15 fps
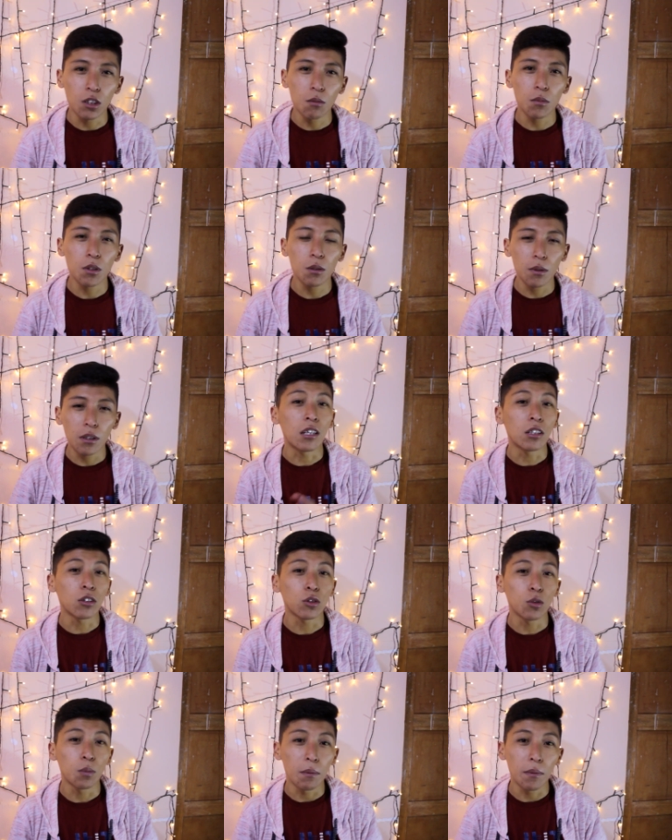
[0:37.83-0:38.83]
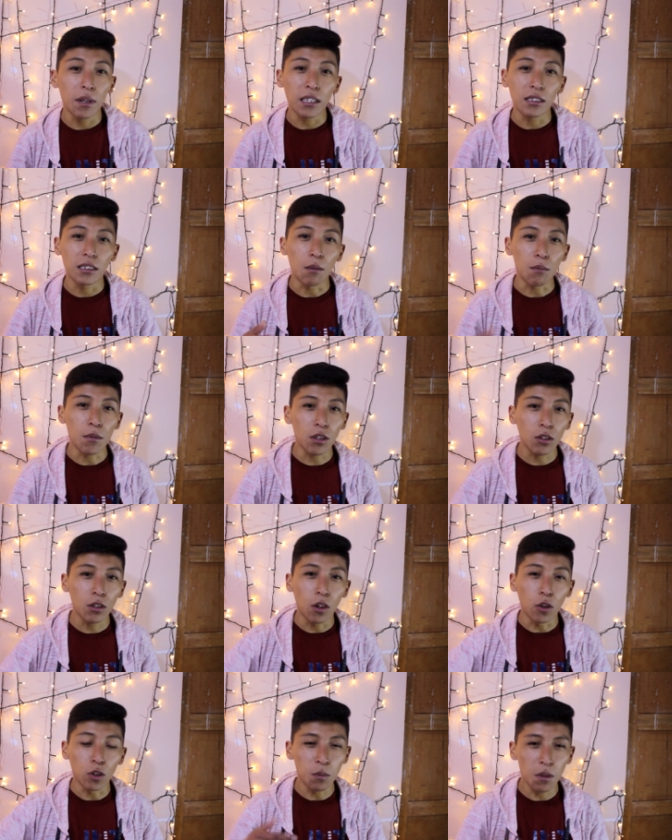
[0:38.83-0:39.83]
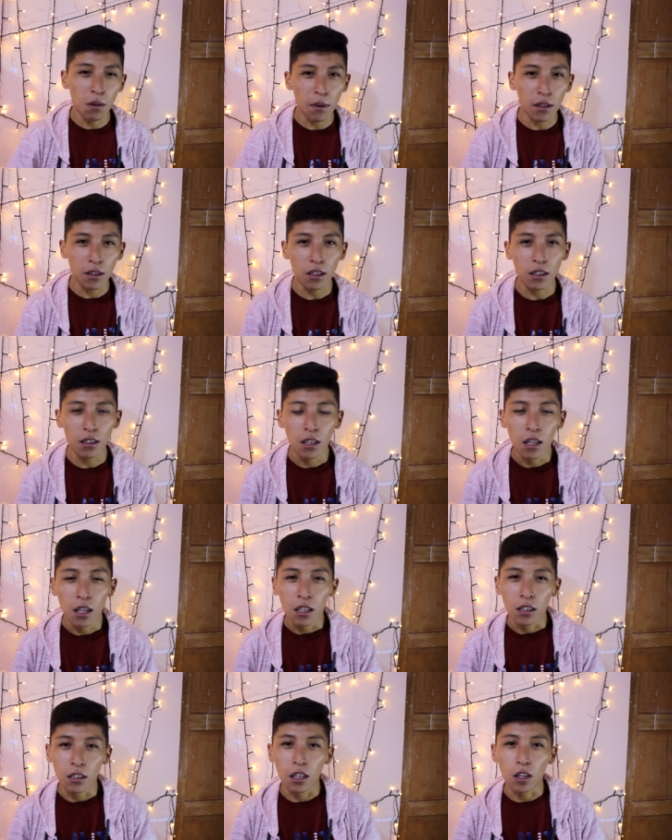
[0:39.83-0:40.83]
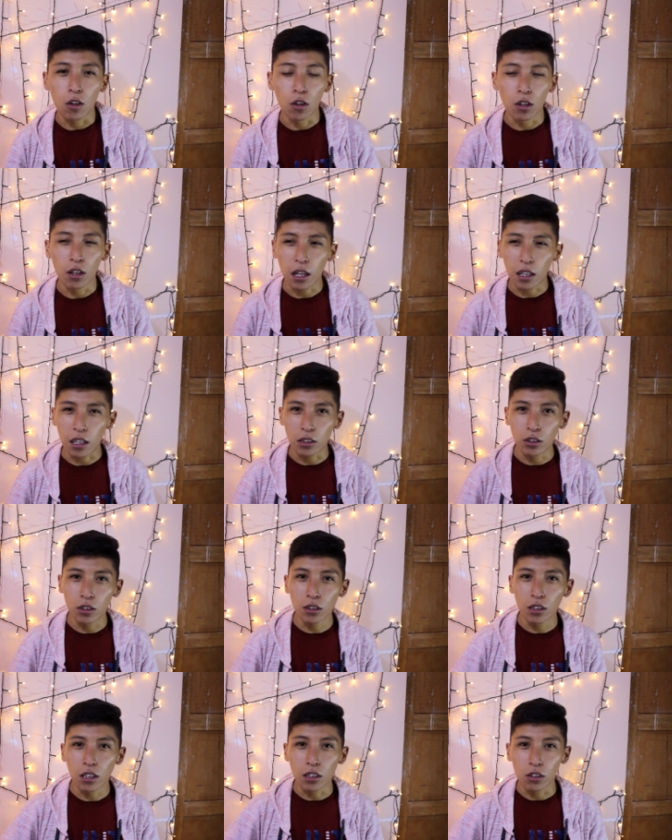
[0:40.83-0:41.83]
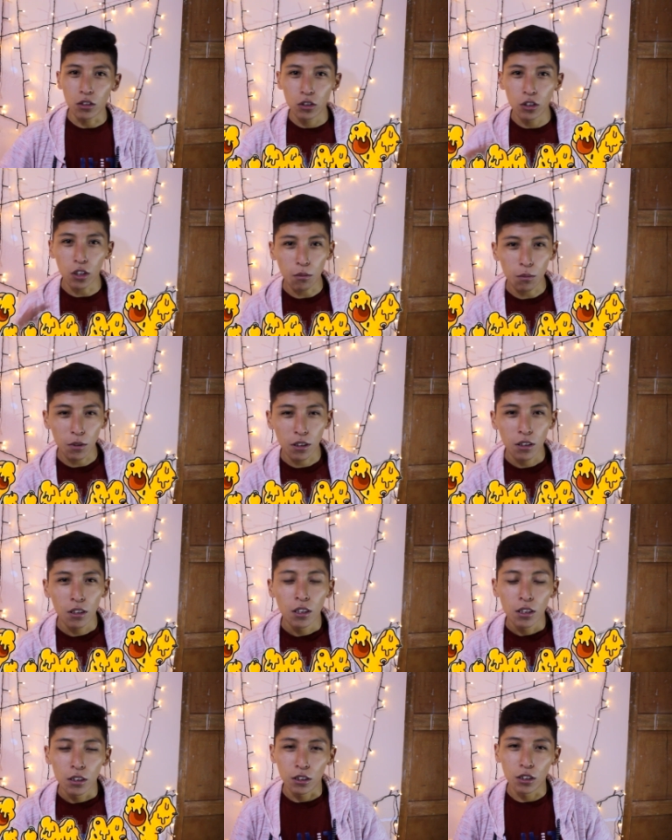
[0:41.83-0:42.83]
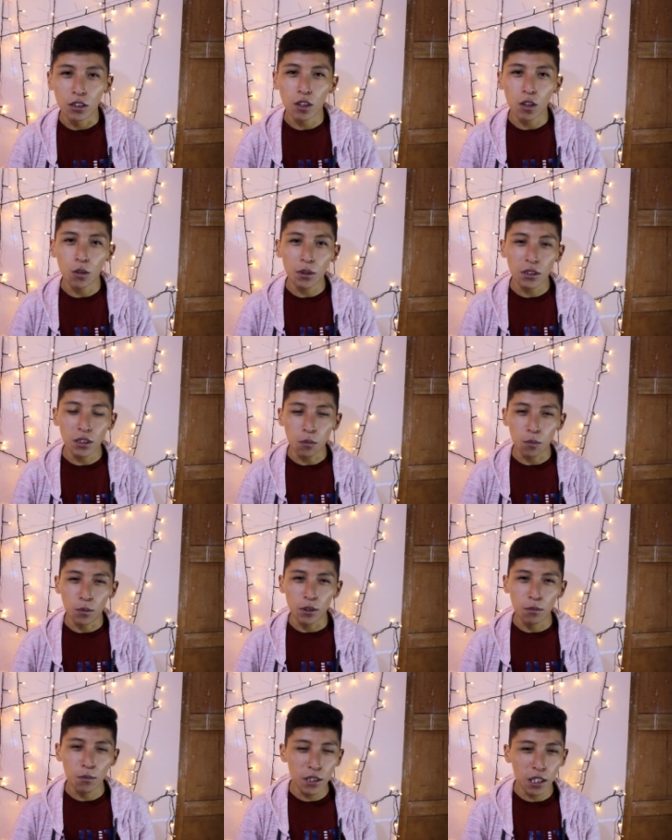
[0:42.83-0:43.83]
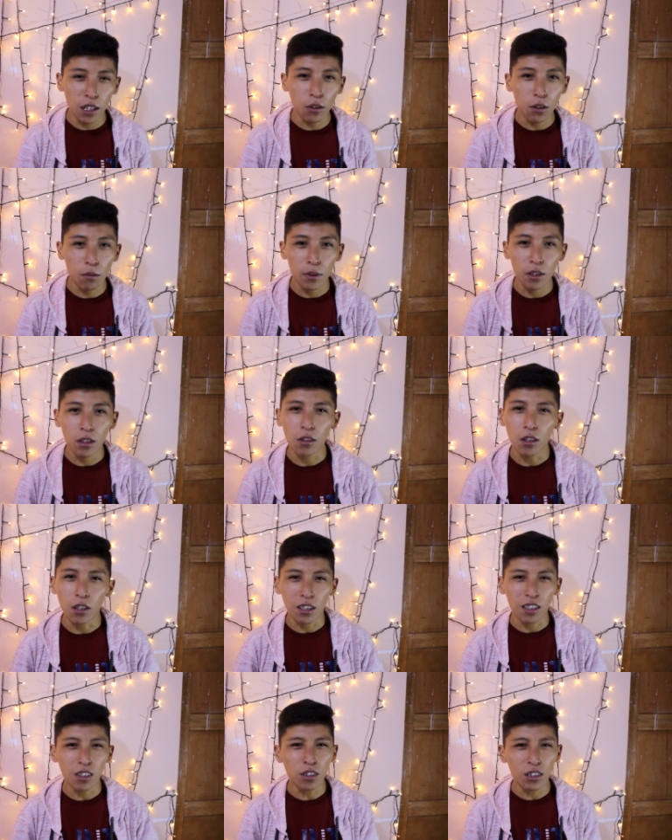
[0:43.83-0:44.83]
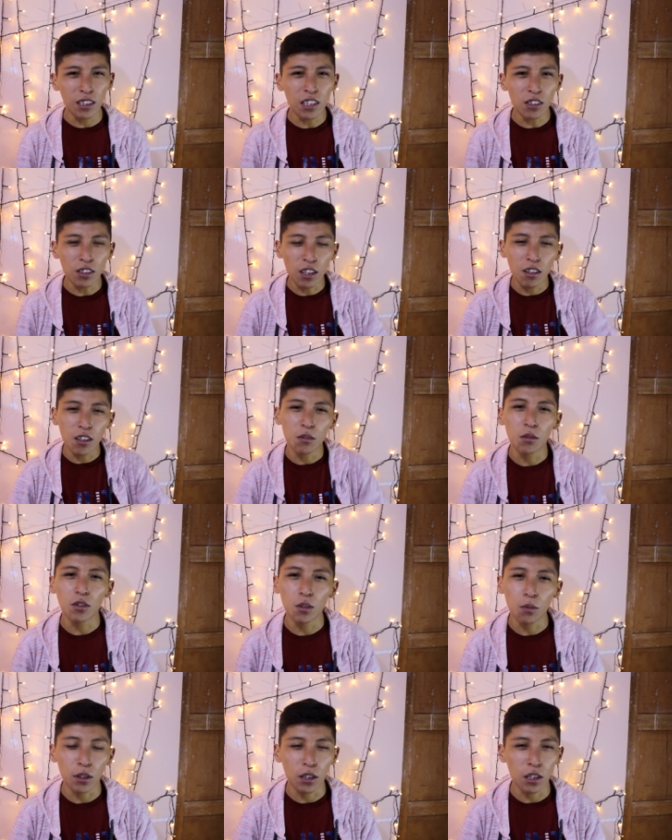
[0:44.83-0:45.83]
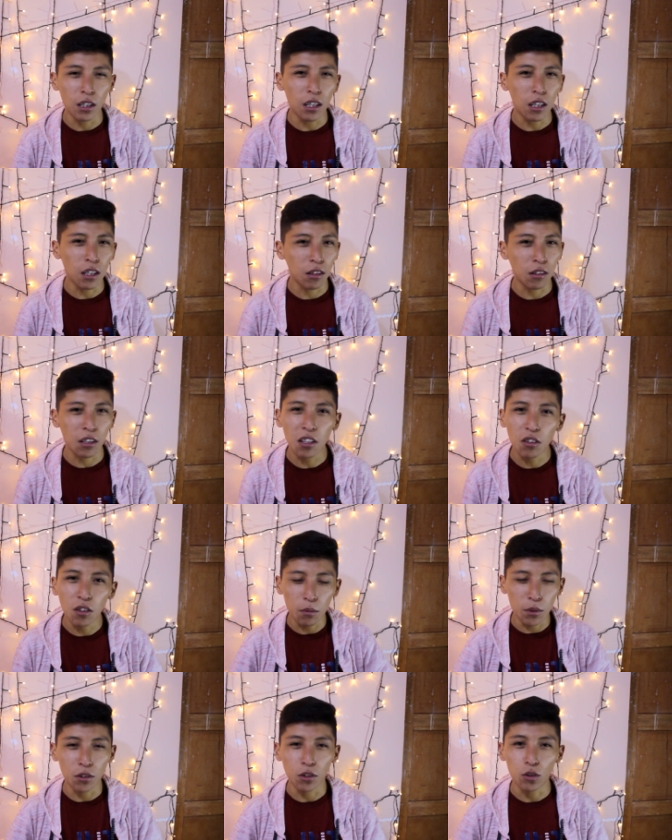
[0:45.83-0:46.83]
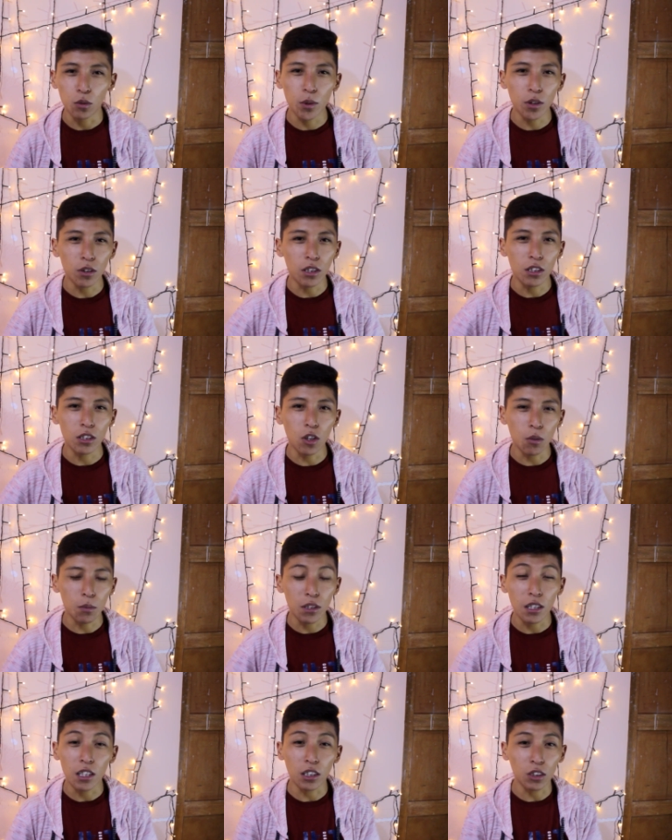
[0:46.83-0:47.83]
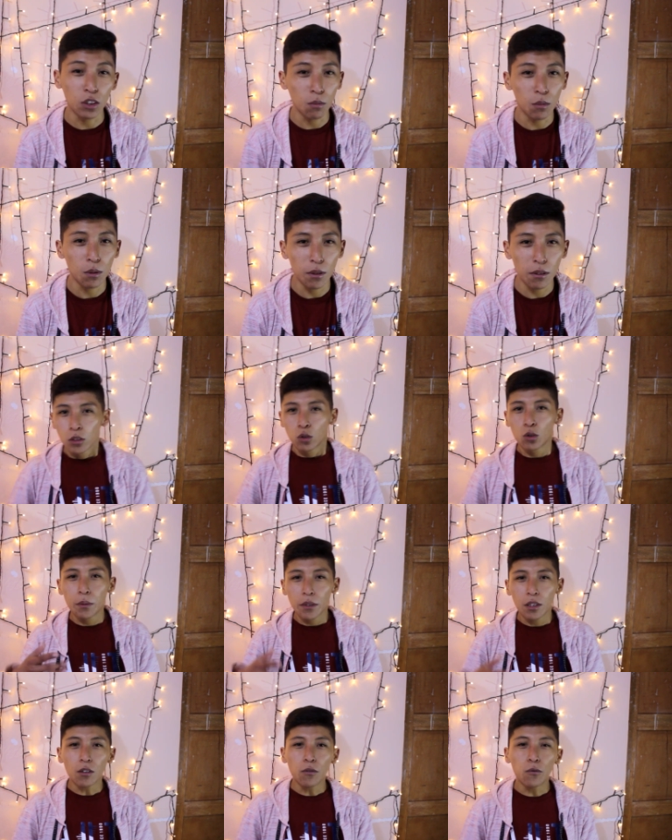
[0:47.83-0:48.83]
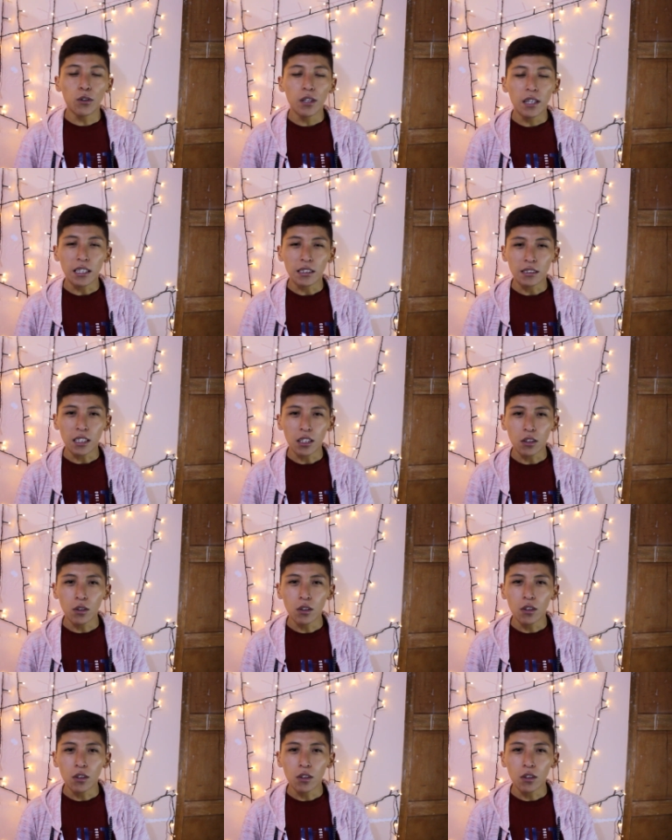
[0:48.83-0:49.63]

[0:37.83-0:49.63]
Bieber hizo su primer lanzamiento en el 2020 de, con la canción de Yomi. Si no lo viste pues míralo el video, aunque hoy de hecho que no has visto porque ¿quién no ha visto su video de Yomi de Justin Bieber? Su video fue lanzado